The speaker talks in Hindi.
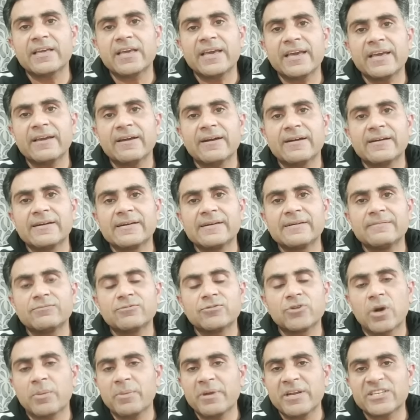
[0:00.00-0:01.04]
के
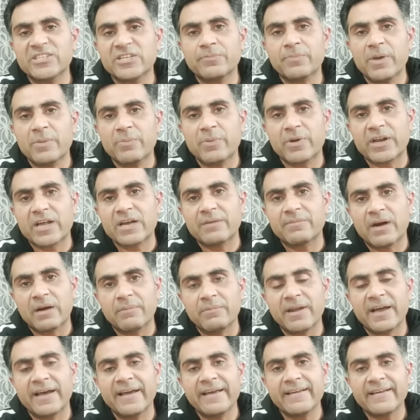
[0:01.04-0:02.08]
नॉमिनेशन पेपर का
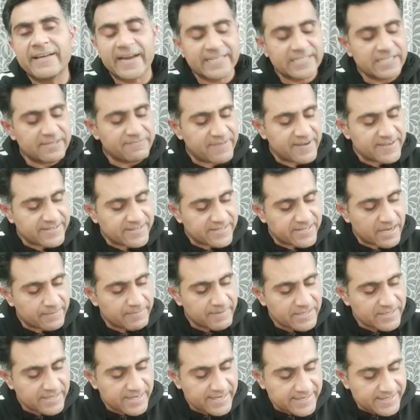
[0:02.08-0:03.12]
मामला है काजी फाइस साहब
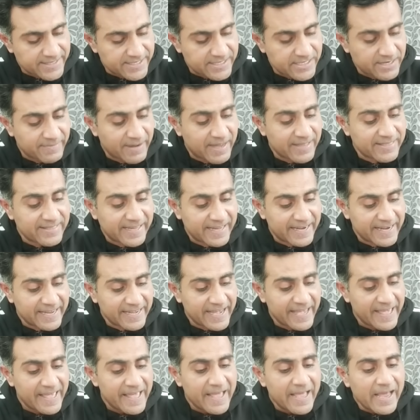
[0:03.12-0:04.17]
इस केस की समात
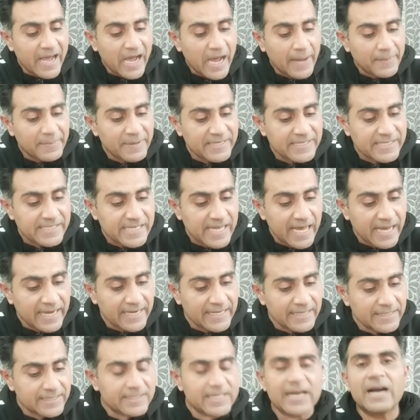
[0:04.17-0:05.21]
करेंगे अब ये
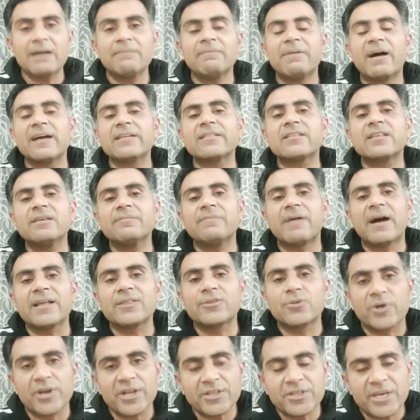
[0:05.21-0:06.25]
सारे इंतबात की
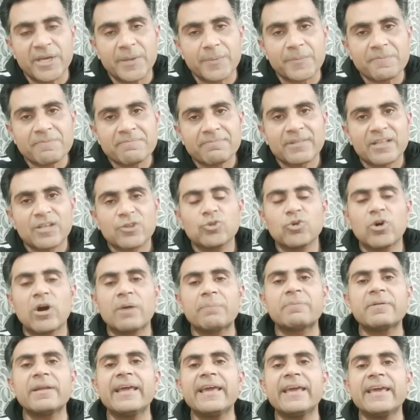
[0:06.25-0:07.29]
बात हो रही थी तो
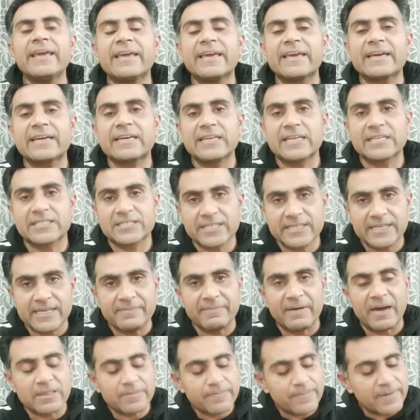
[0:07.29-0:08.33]
अपने एक इलेक्शन की
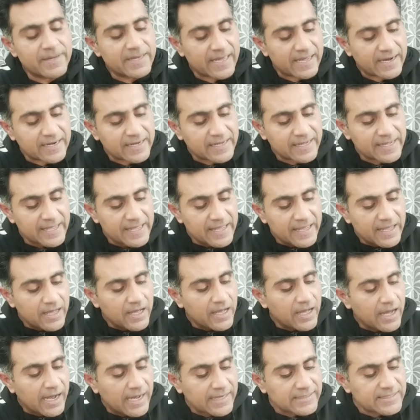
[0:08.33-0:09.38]
बात भी कर लें
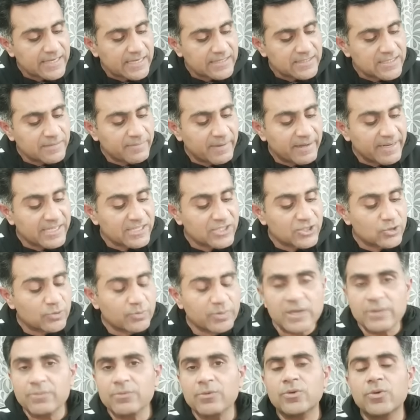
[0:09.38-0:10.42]
आज नाजे हमारे
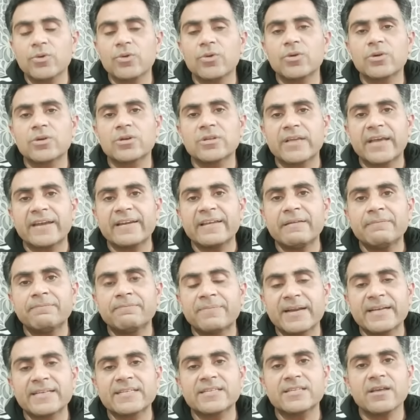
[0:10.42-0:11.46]
सुप्रीम कोर्ट यानी
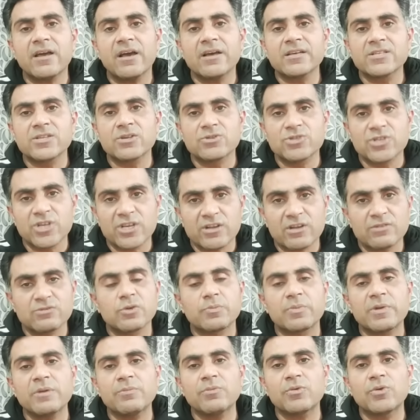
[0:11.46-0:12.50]
प्रेस एसोसिएशन
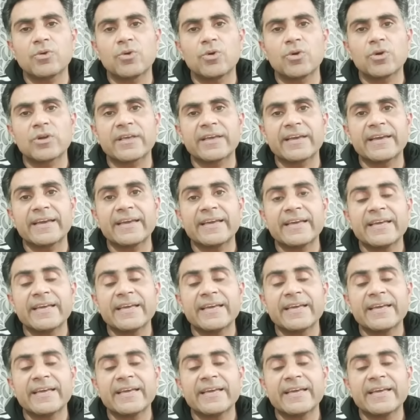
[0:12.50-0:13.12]
सुप्रीम कोर्ट के